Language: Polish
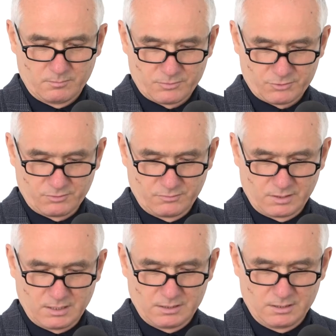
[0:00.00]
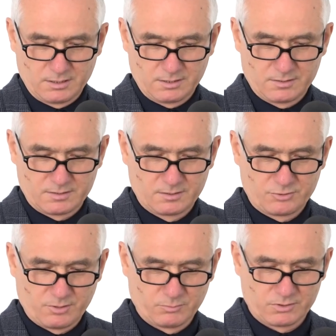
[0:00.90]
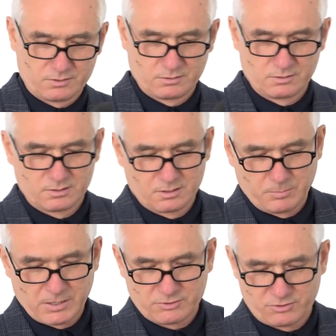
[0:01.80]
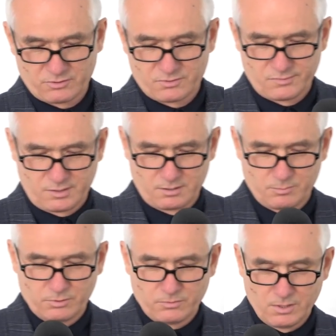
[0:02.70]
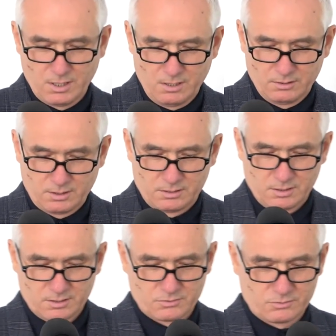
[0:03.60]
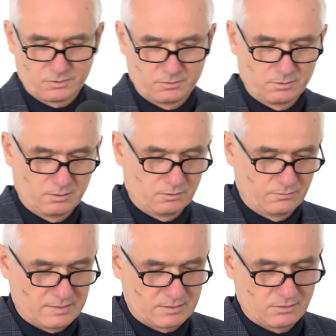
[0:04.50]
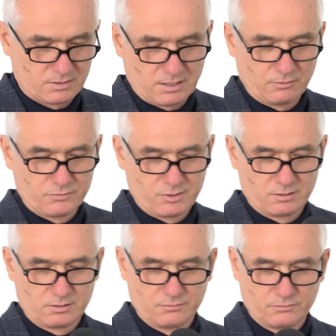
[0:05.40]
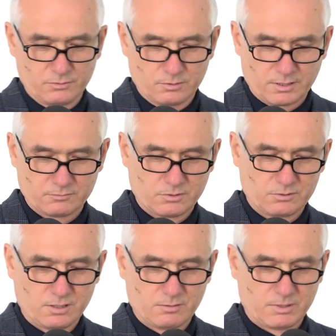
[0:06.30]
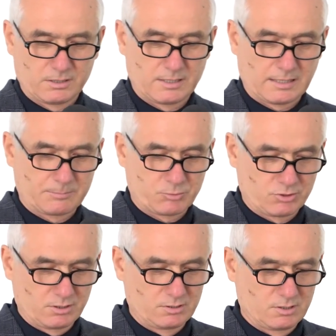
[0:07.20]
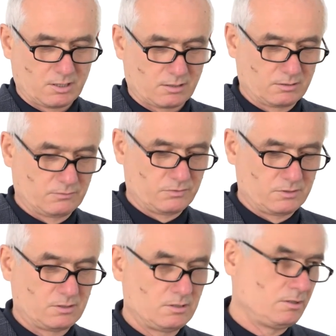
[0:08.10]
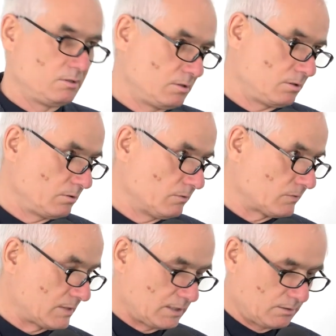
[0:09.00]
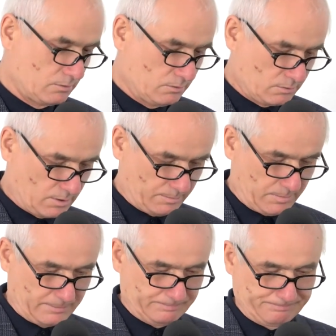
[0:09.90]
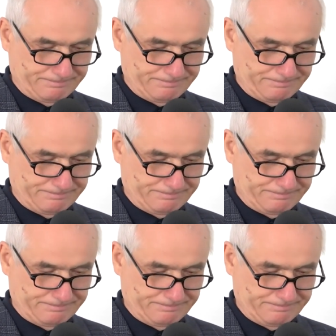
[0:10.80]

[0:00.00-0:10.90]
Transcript: Mężowie galilejscy, czemu stoicie patrząc w niebo? Ten Jezus, który od was został wzięty w górę do nieba, tak przyjdzie, jak go widzieliście idącego do nieba.